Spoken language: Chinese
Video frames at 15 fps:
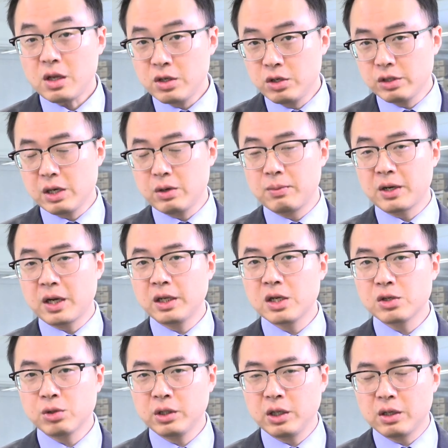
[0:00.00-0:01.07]
就像我们刚才
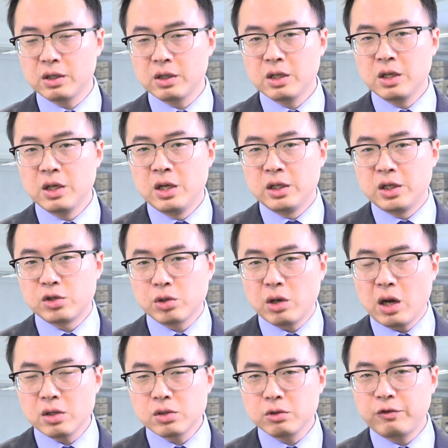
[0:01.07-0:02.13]
说的，你说
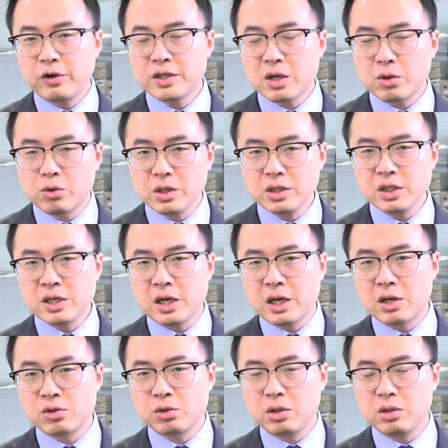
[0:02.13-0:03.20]
澳洲放在国际上
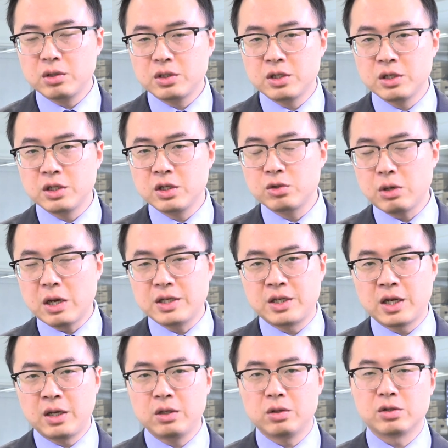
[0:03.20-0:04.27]
来说，真正赚
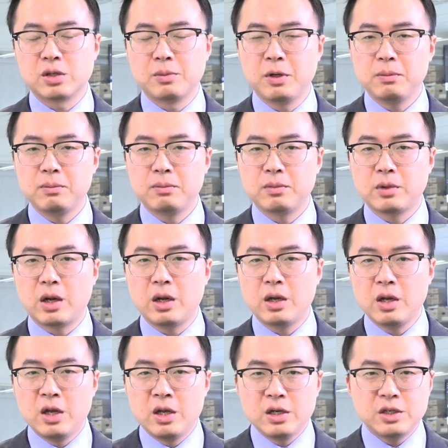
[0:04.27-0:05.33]
钱的有什么啊？
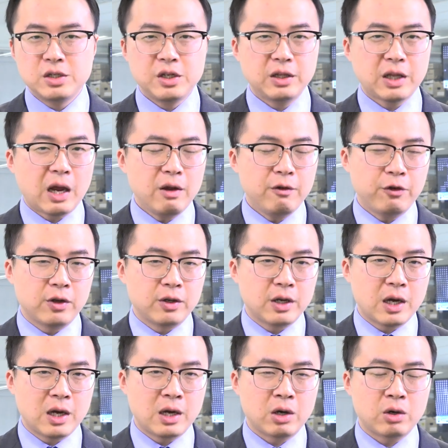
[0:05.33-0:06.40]
这些奶粉
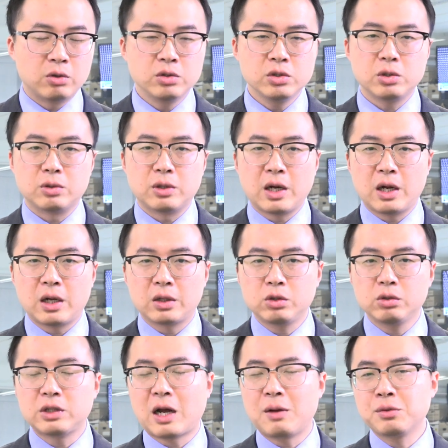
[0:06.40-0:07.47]
呀、红酒啊
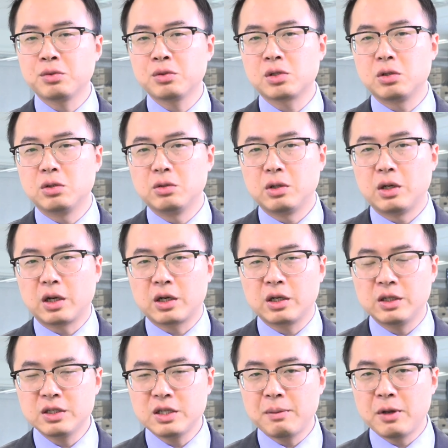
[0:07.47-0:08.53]
都拿不出手啊，可
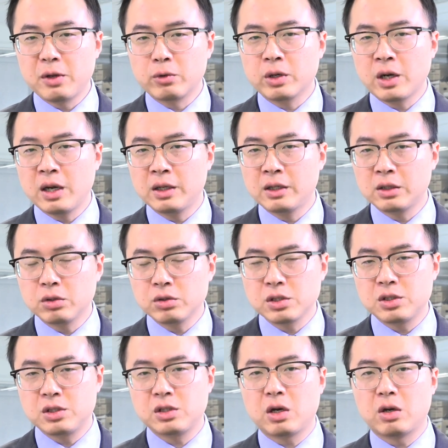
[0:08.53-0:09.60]
能在美国看来呢都是
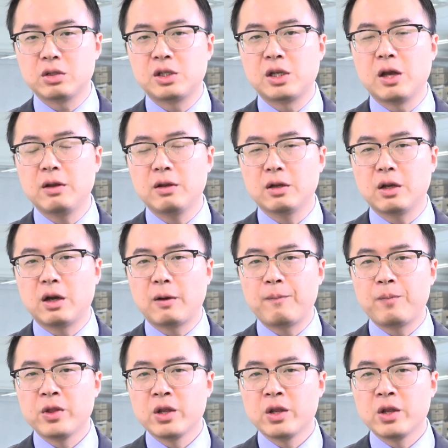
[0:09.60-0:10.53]
小钱啊。